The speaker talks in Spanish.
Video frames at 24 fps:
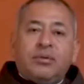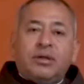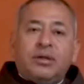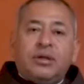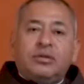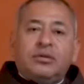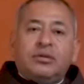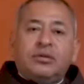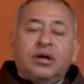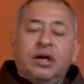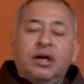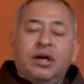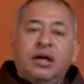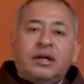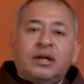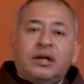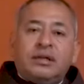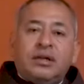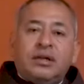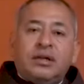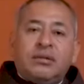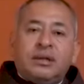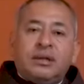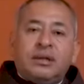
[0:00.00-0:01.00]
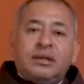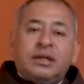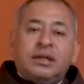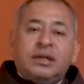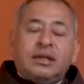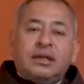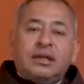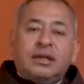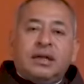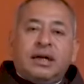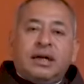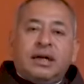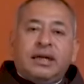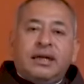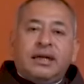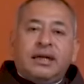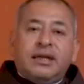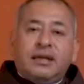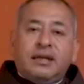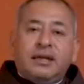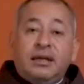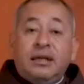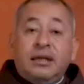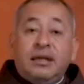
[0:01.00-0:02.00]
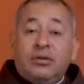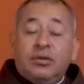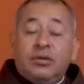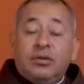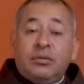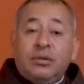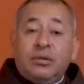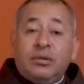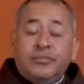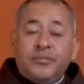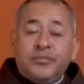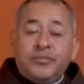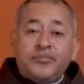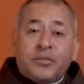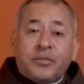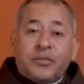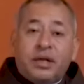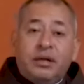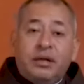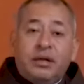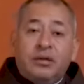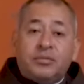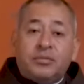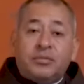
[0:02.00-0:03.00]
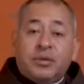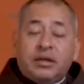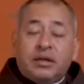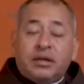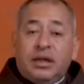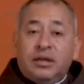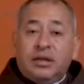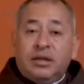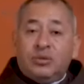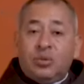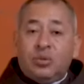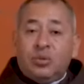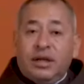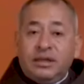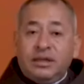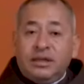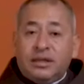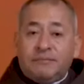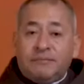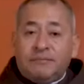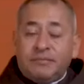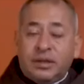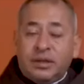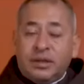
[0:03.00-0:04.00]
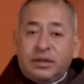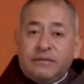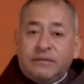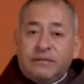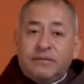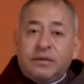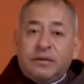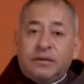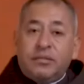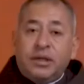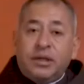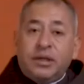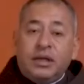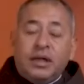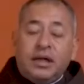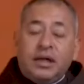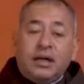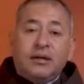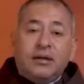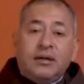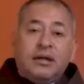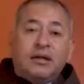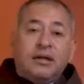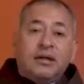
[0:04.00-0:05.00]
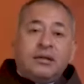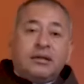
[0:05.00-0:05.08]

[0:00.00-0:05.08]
por eso hacía horas de, caridad y tuvo el hospital en su casa, esa enfermería,